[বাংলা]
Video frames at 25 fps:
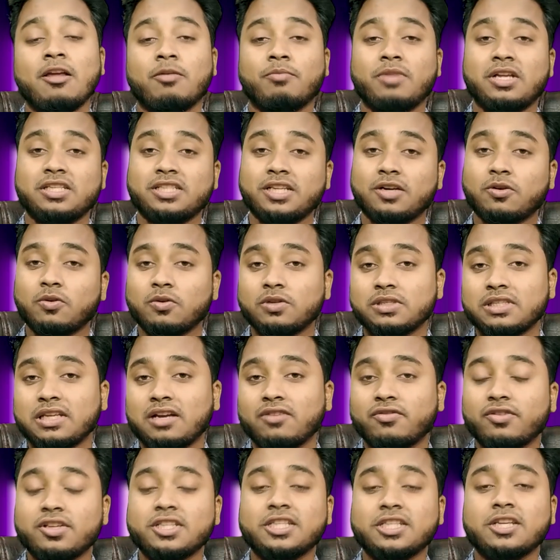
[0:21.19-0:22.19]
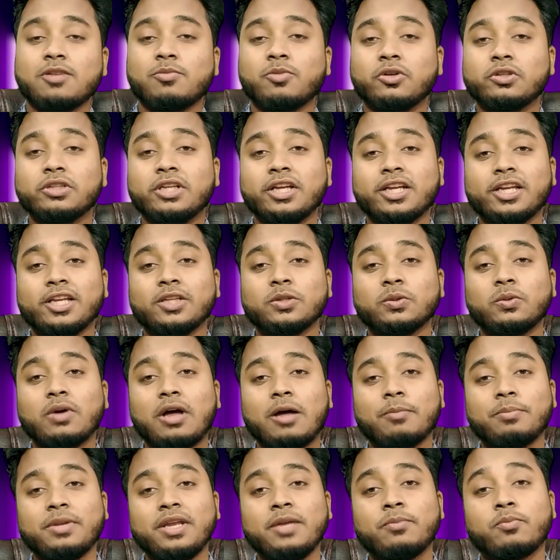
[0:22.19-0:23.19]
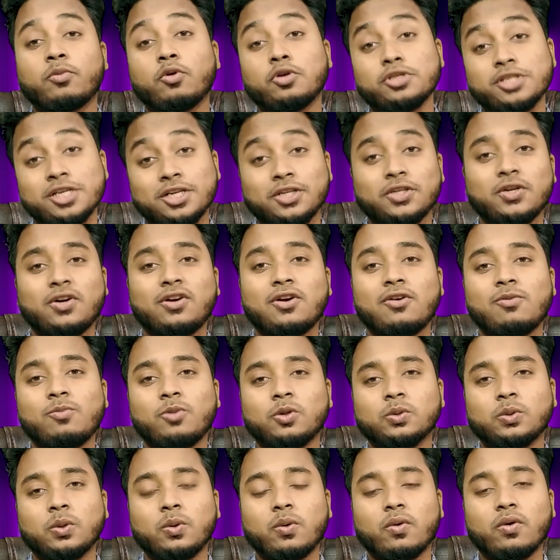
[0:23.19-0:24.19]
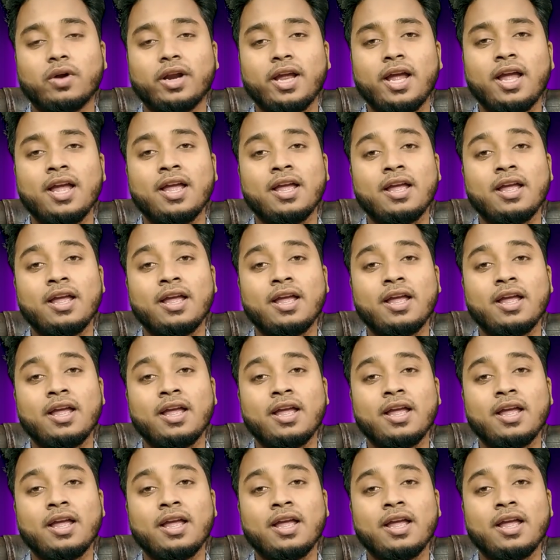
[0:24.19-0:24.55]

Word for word: বা যে কোনো সার্ফেসের মধ্যে কিন্তু আপনি প্রজেক্টরের মতো করে